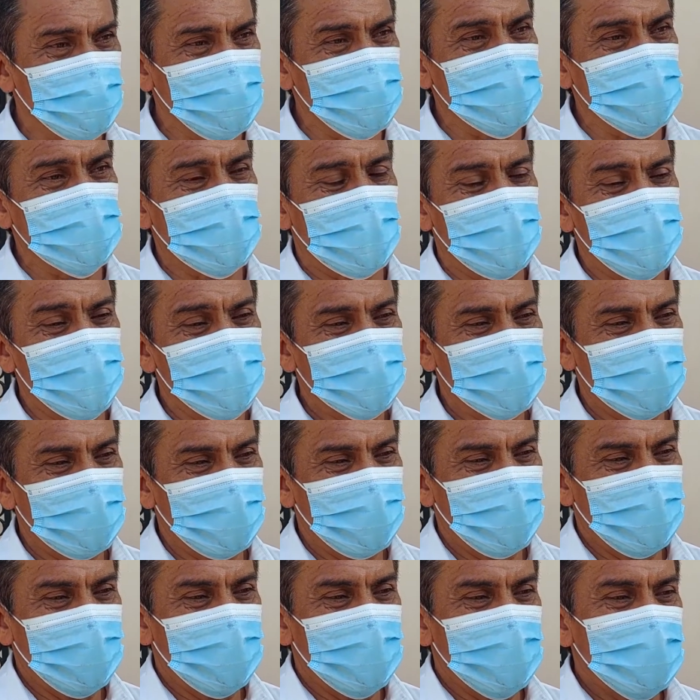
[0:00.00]
actividad
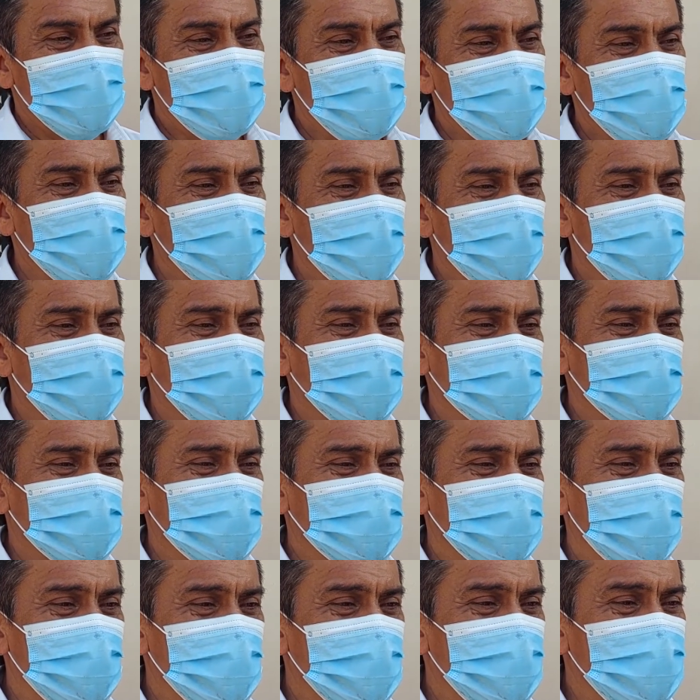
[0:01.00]
y
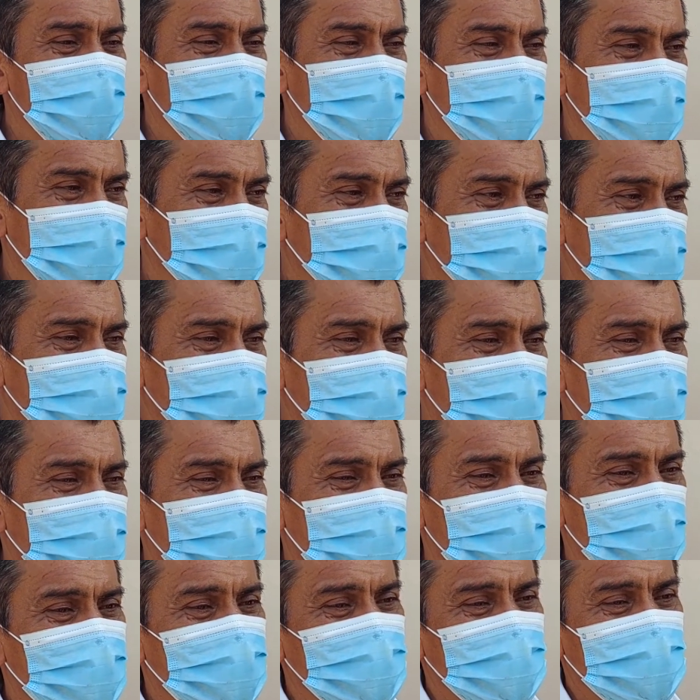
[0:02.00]
aporta también
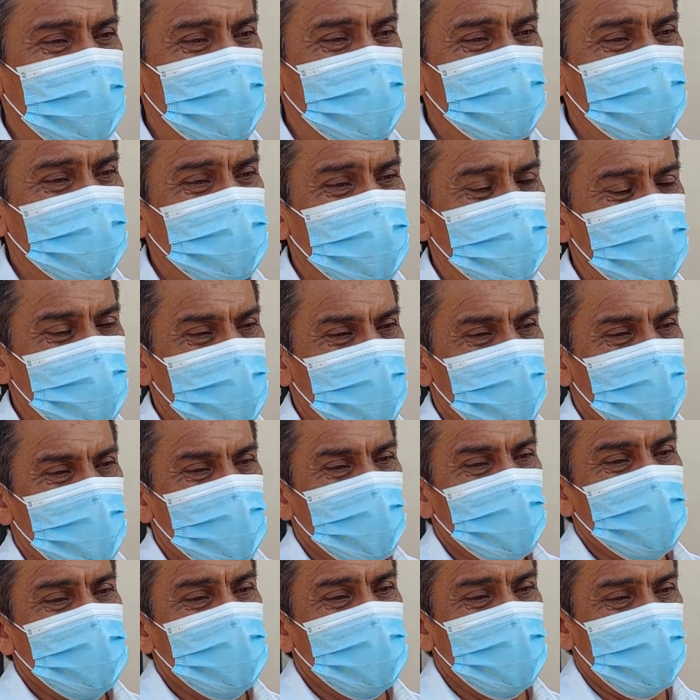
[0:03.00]
vehículos para poder
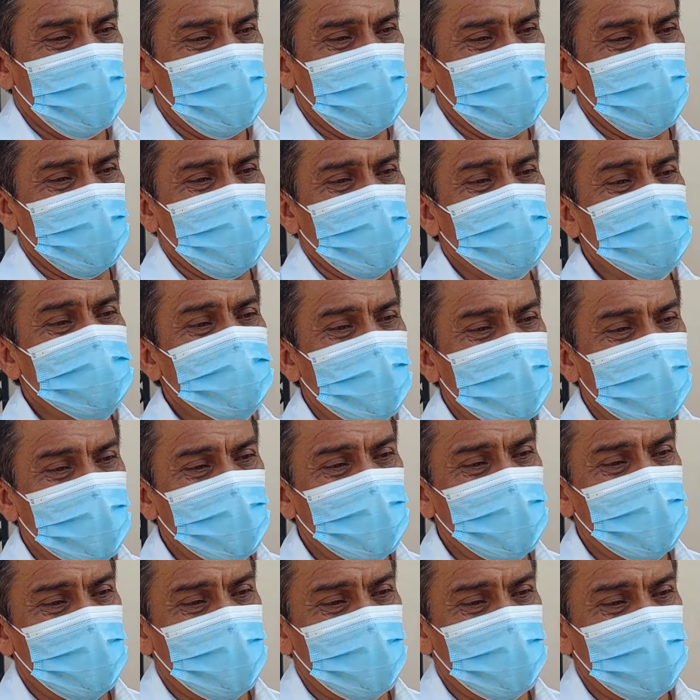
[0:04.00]
eh,
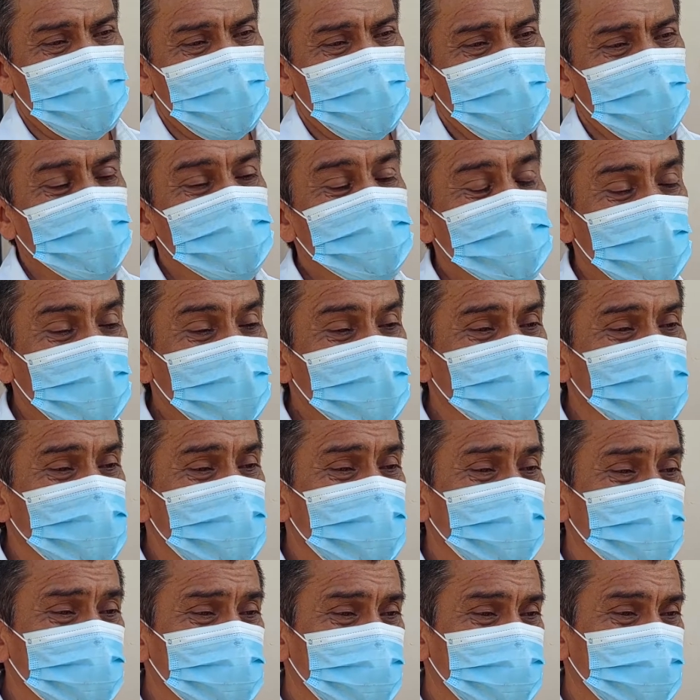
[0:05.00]
andar los
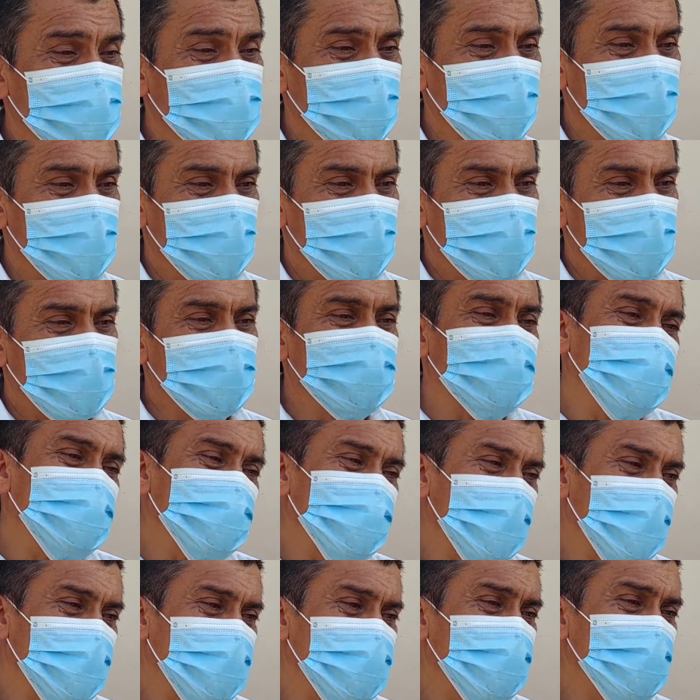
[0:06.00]
insumos,
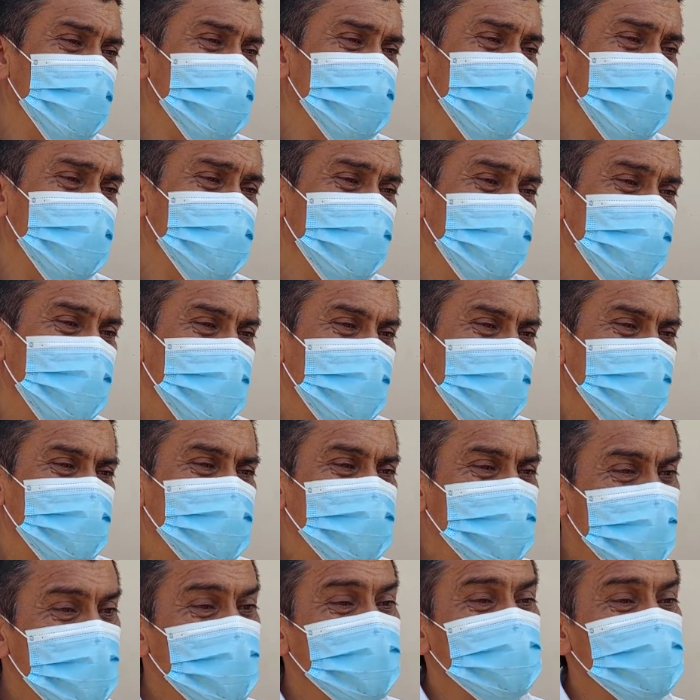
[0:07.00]
entre otras cosas,
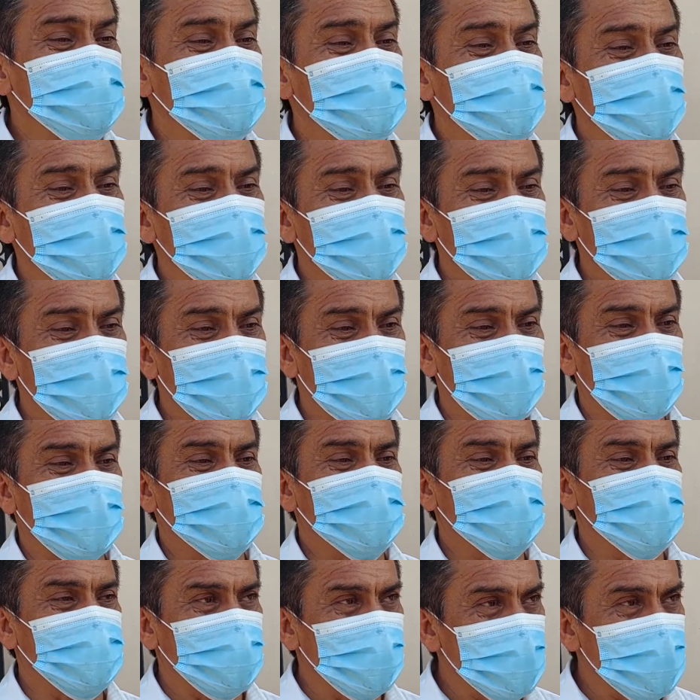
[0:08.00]
diésel y
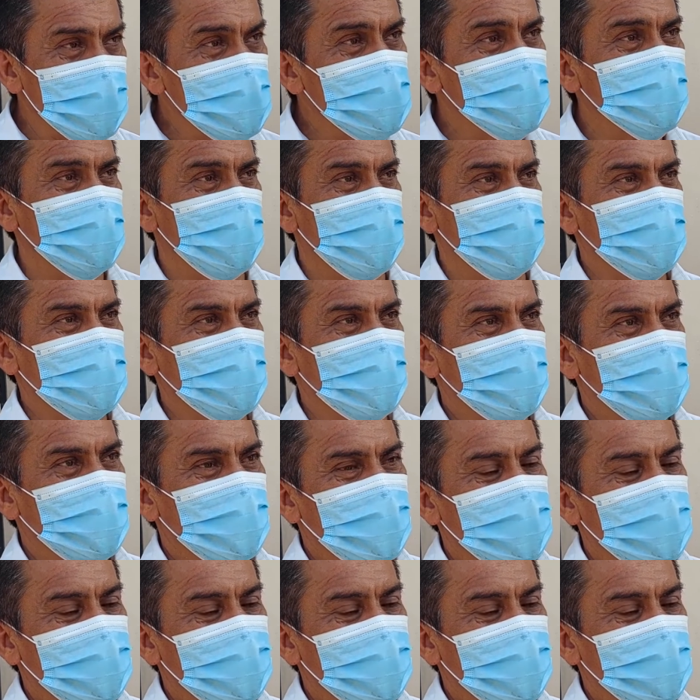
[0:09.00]
gasolina.